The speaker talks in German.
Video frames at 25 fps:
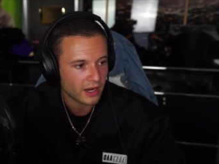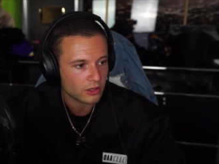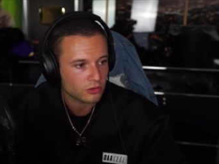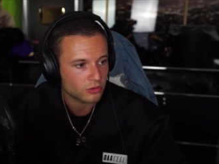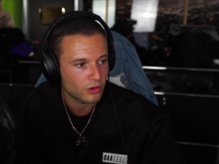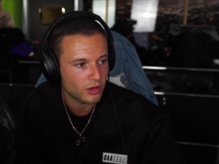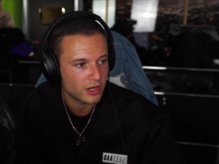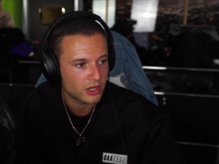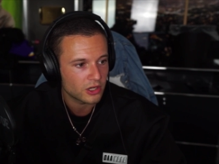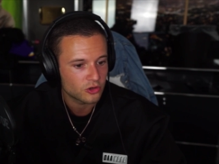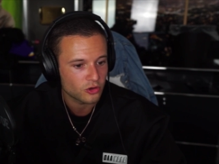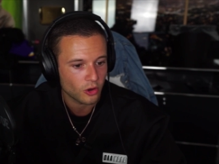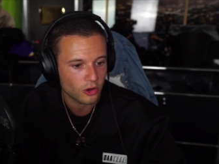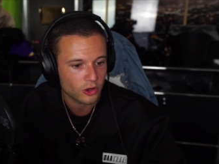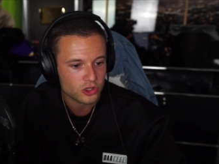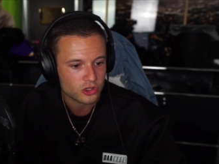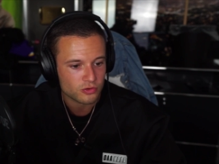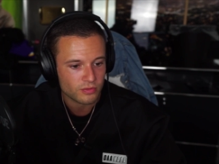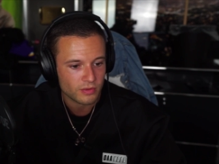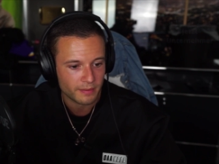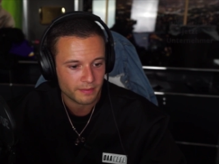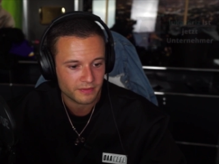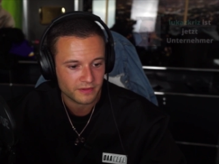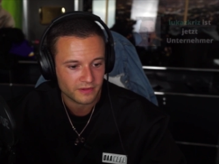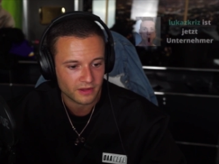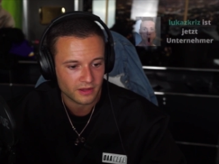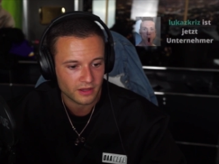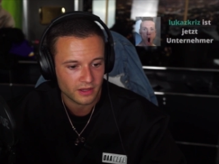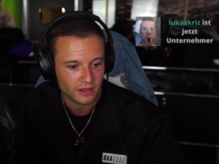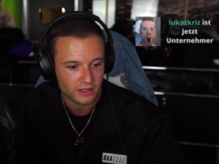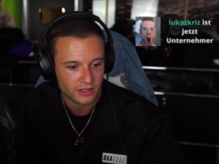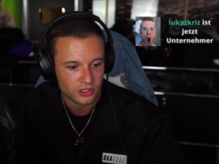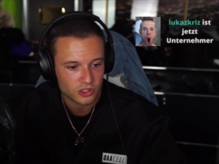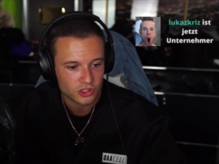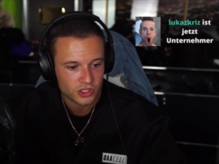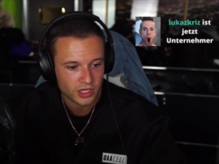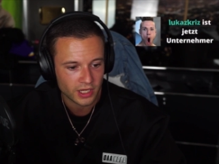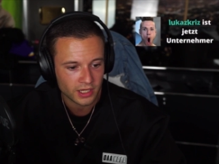Deutsch-Raps äh,
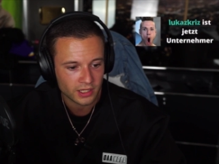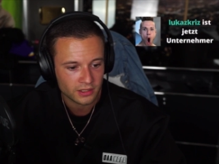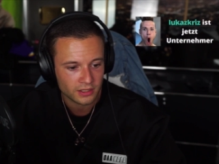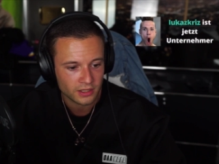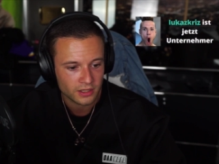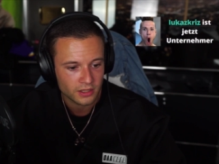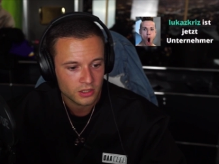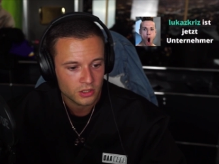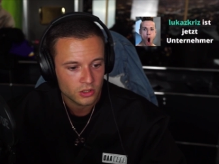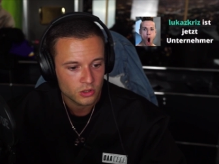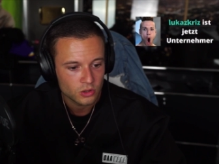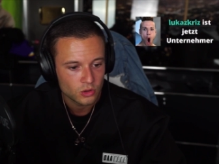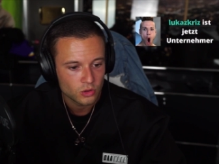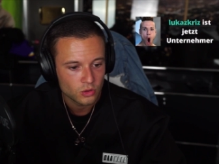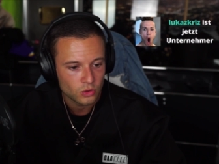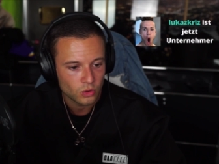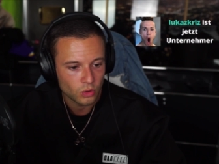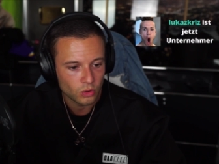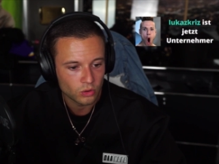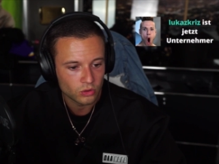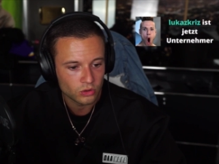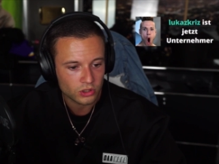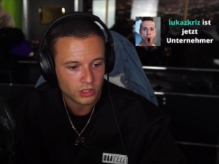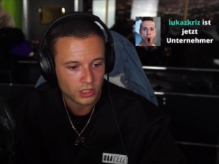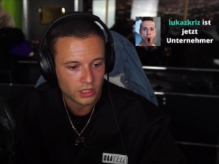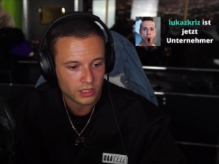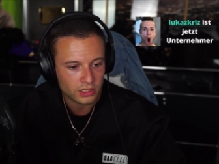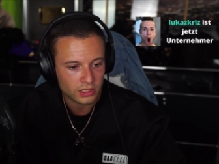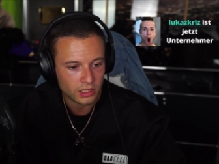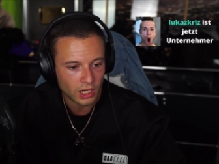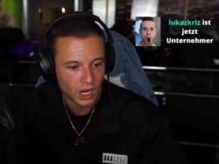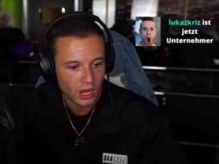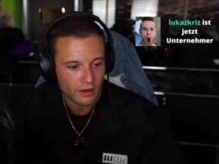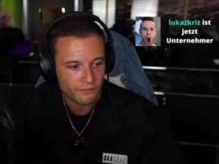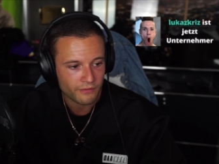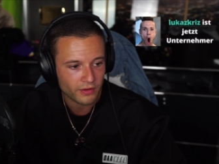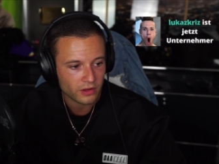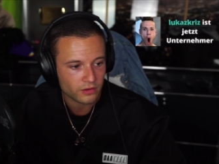gesteckt. Genau. Und äh, da
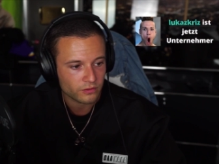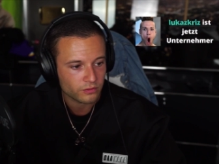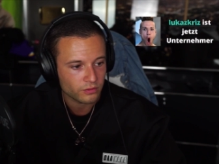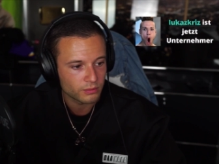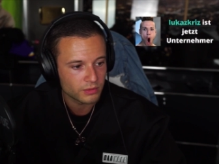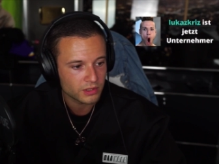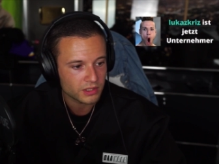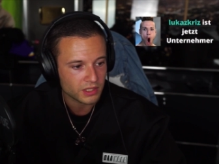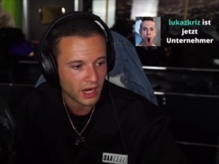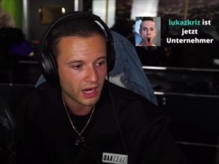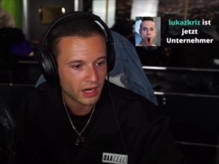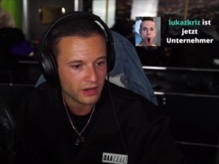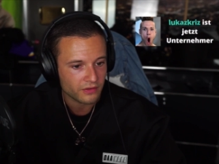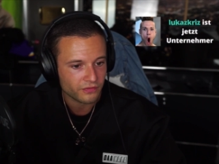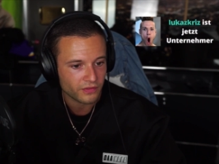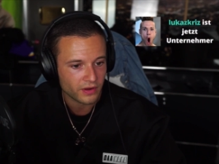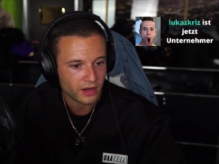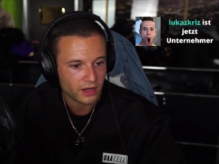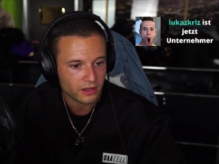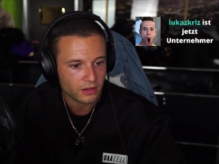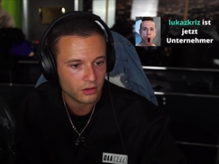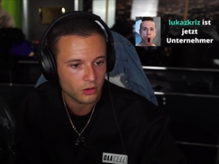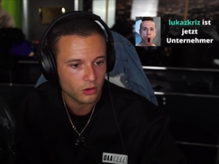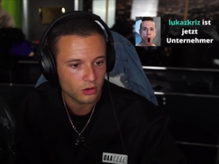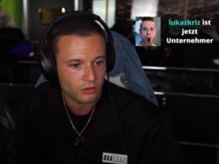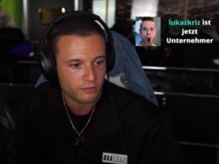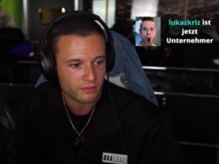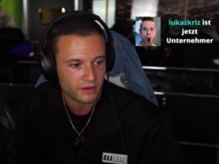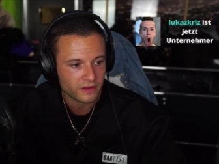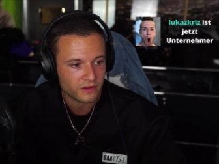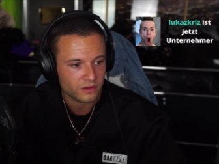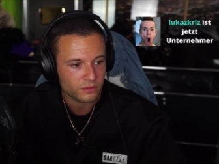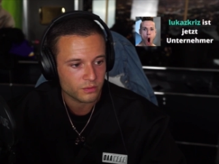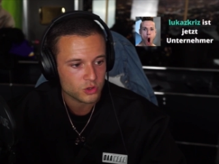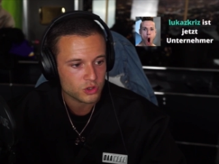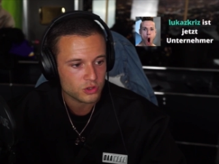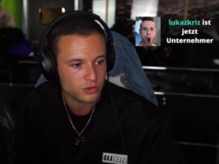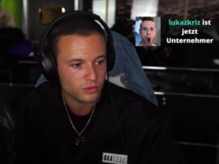war es für mich einfach irgendwas
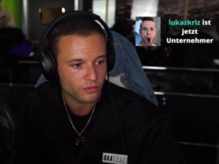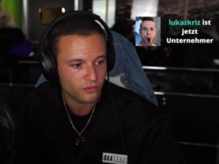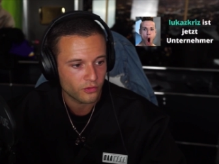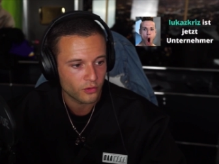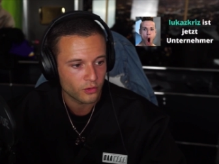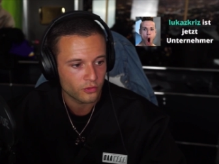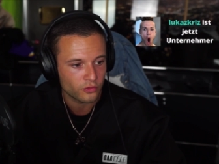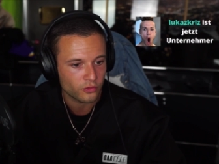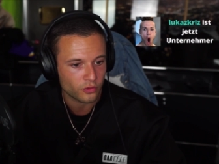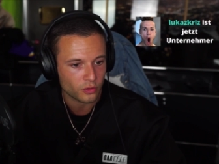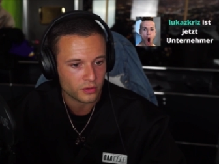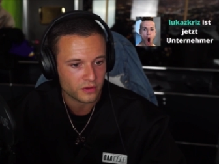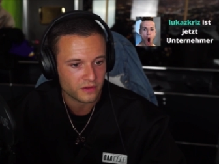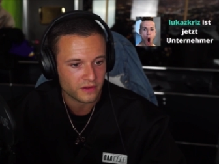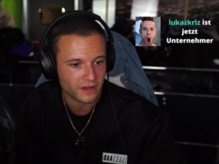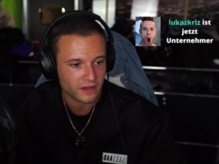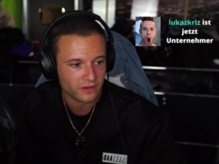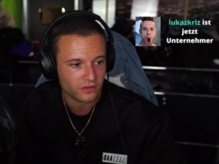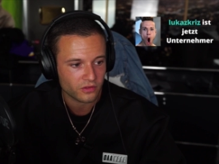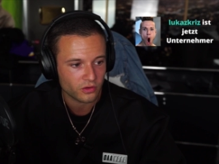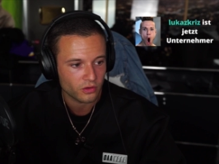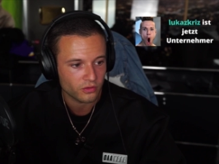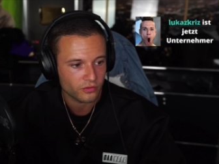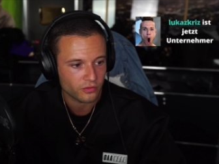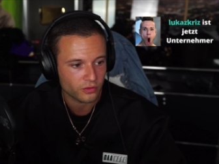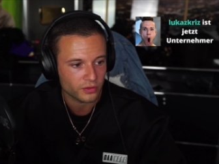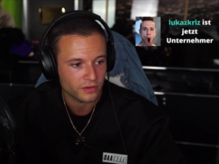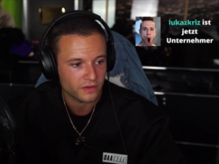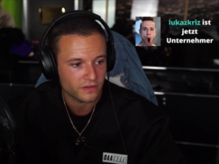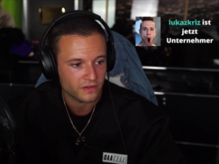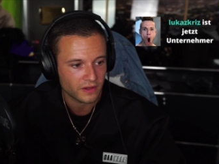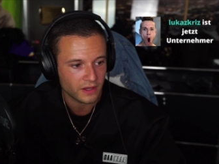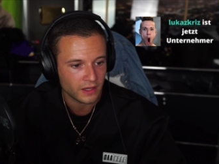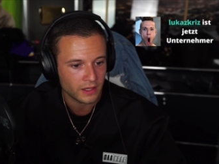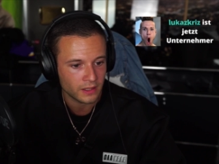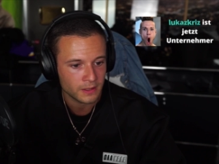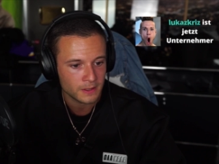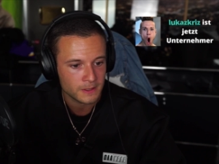zwischen 5 und 6 von
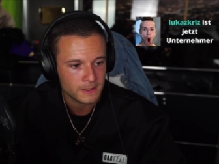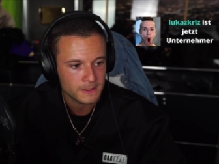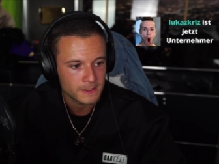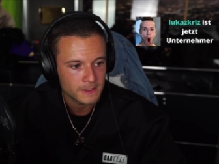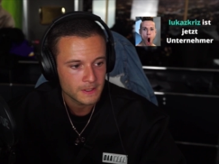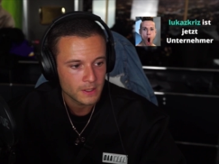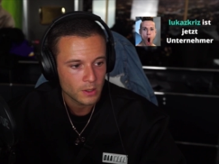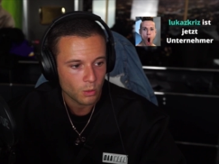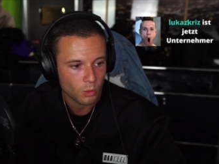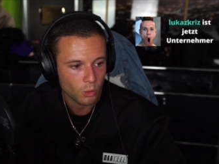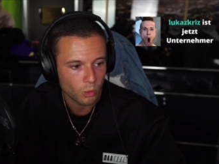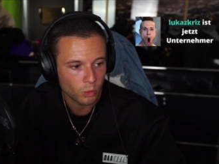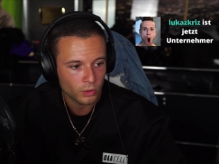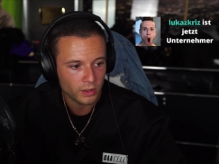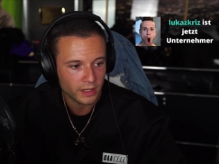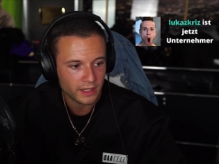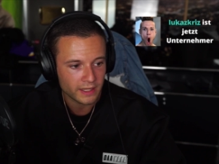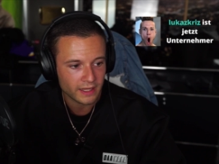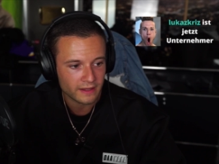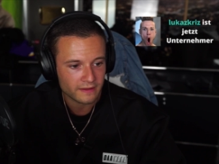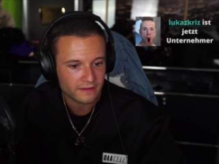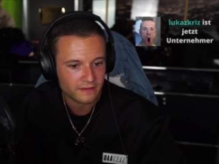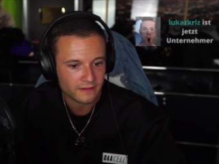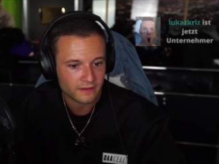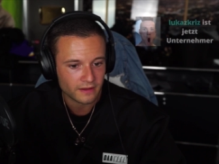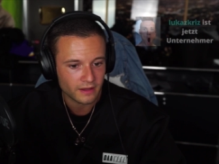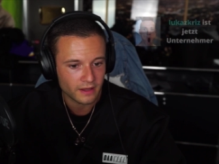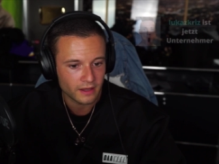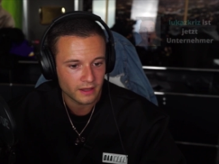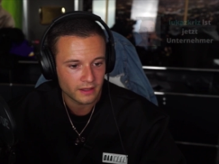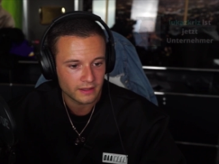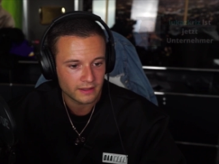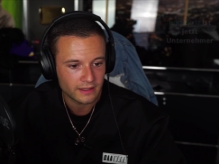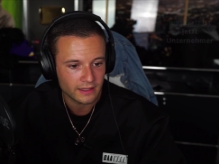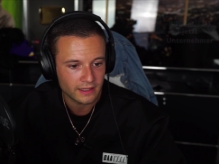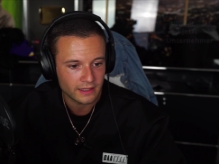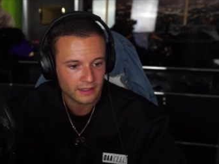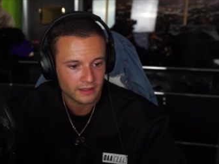10, ohne jetzt äh,
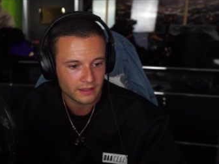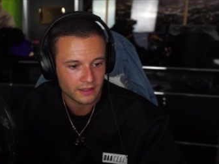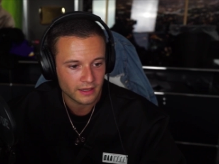den äh,